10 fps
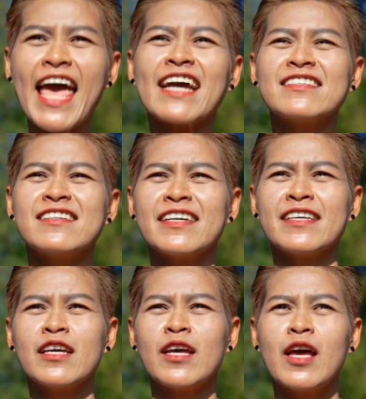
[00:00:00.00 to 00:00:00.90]
นแรกเลย
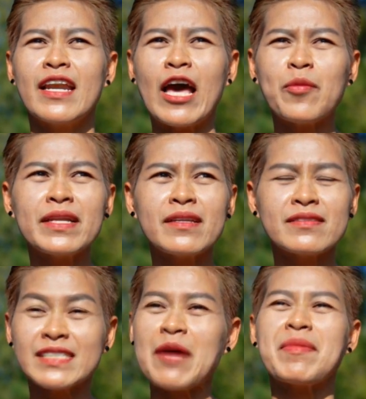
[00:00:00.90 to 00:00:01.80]
แล้วเป็น
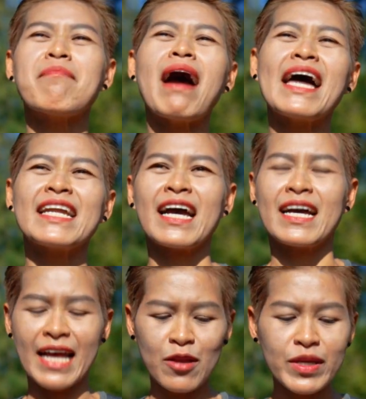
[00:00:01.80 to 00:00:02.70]
สายแม่บ้านนะคะ
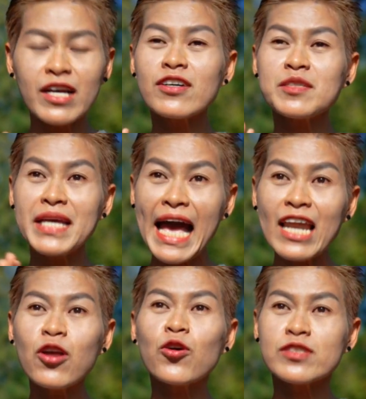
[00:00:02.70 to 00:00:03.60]
งานวิ่งเขาก็จะมี
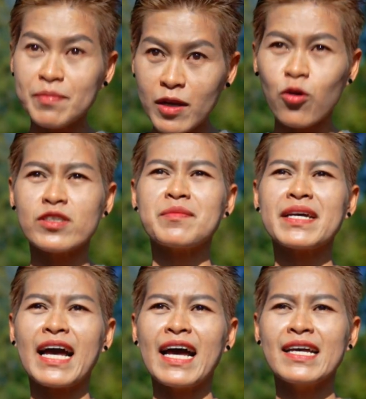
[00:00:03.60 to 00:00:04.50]
5 โล 10 โลใช่ไหม
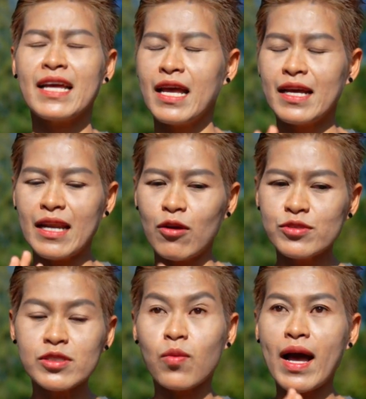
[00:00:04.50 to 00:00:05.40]
คะเรา
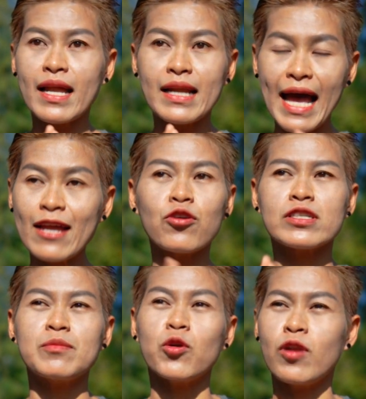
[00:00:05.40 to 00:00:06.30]
รู้สึกว่า 5 โลกั
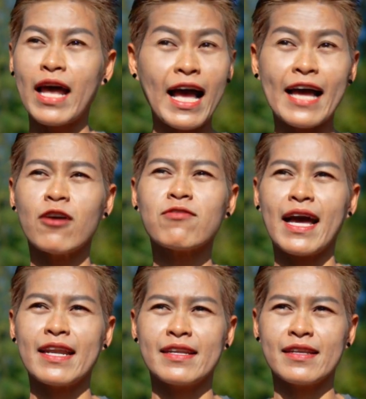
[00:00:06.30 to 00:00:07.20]
บ10 โลราคาเท่า
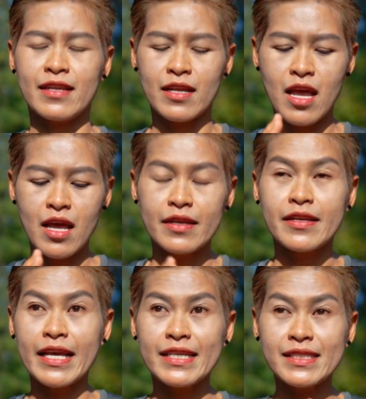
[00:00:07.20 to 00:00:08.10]
กัน
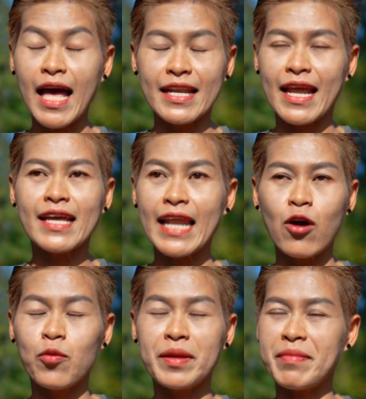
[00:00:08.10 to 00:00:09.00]
ในฐานะเรา
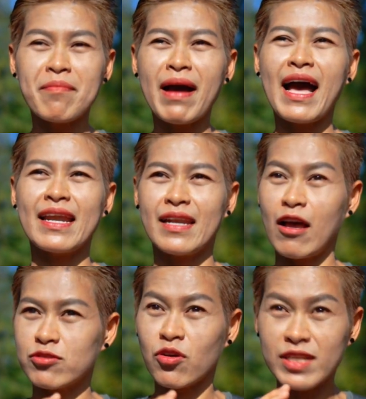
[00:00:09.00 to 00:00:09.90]
เป็นแม่บ้าน
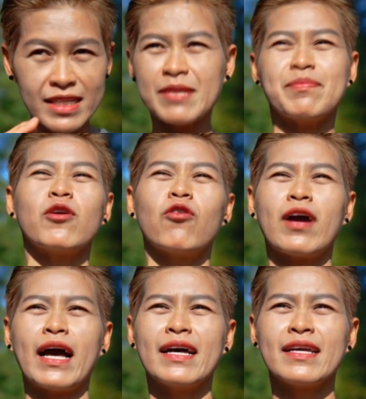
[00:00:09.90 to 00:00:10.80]
เราต้องเลือก10โล
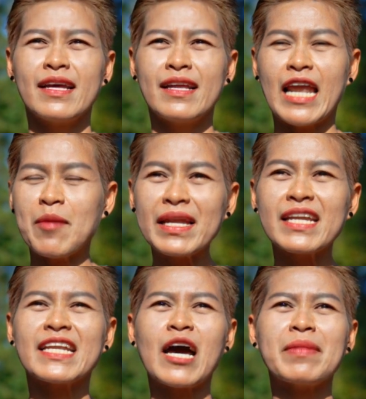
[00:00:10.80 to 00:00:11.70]
ค่ะแล้วมัน
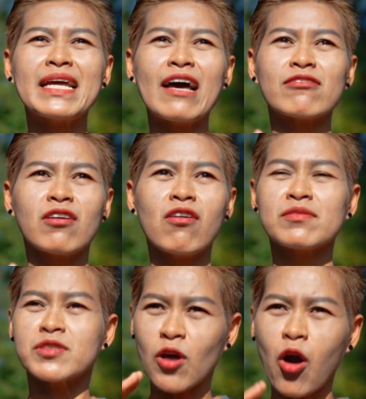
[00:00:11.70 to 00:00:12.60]
เลยทำให้เราต้อง
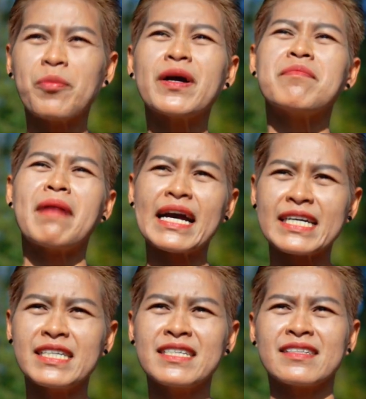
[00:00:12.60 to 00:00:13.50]
ซ้อมเพิ่มมาก
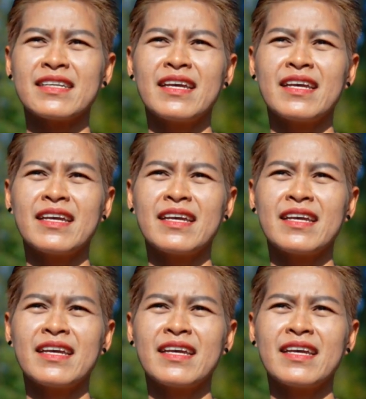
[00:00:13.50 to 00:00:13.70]
ขึ้น